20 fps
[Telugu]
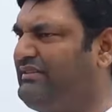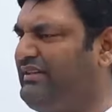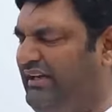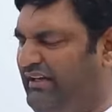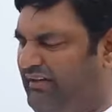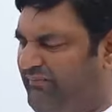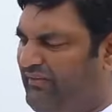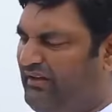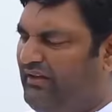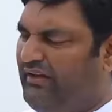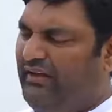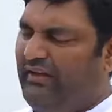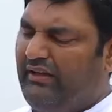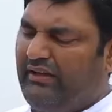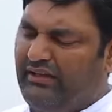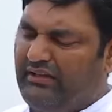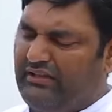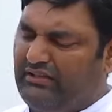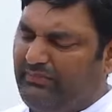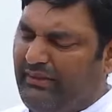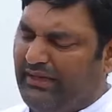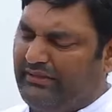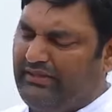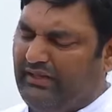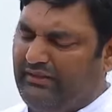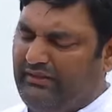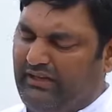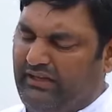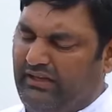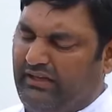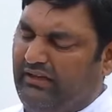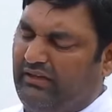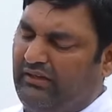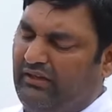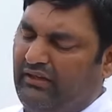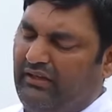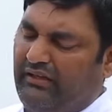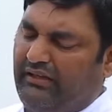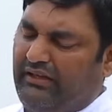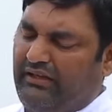చేసి ఇన్స్పెక్షన్ది
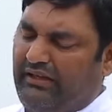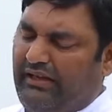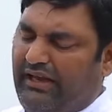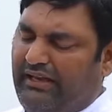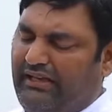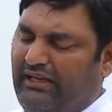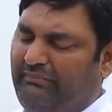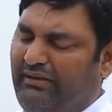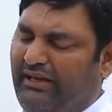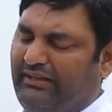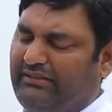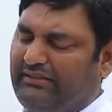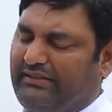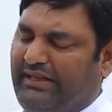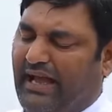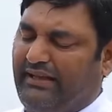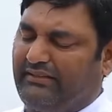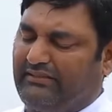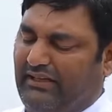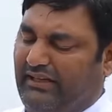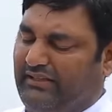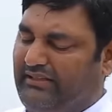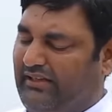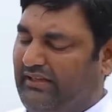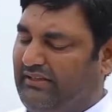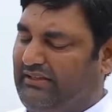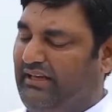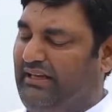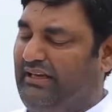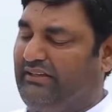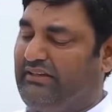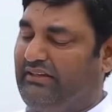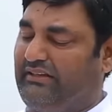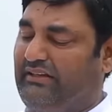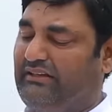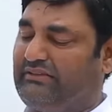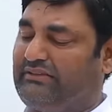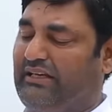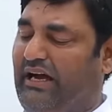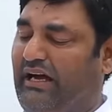ఈ ఏడీ మైన్స్ క్యాన్సిలేషన్ ఎట్లా
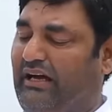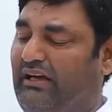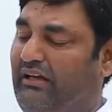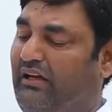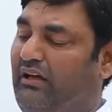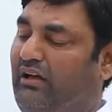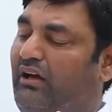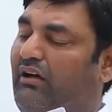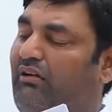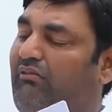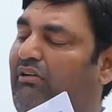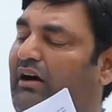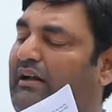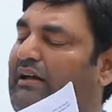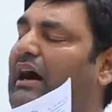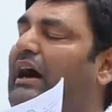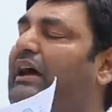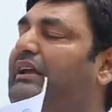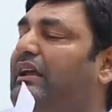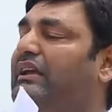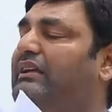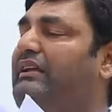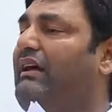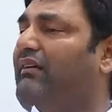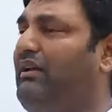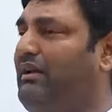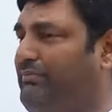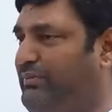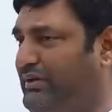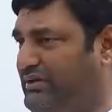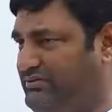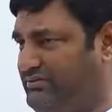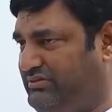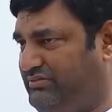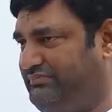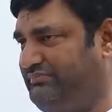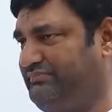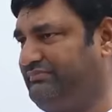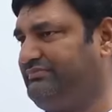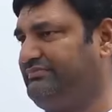చేసింది తెలుసా వరారి డెవలపర్స్
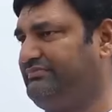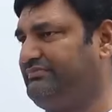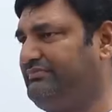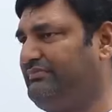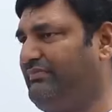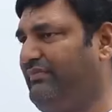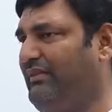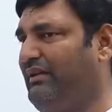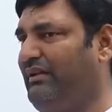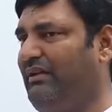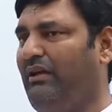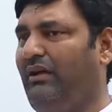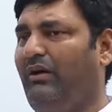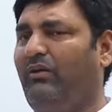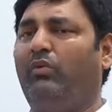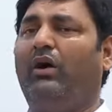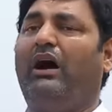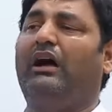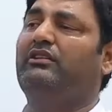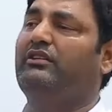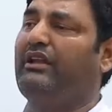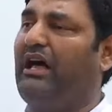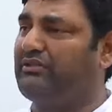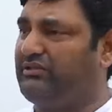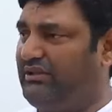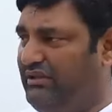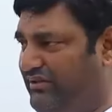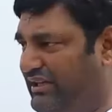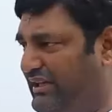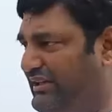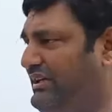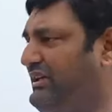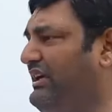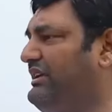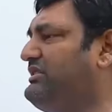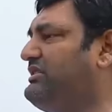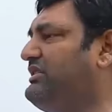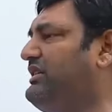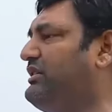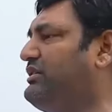వాళ్ళు నాకు నివేదిక
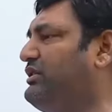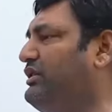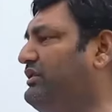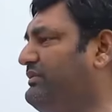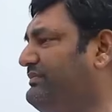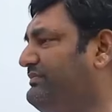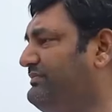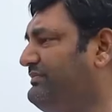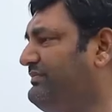ఇచ్చినారు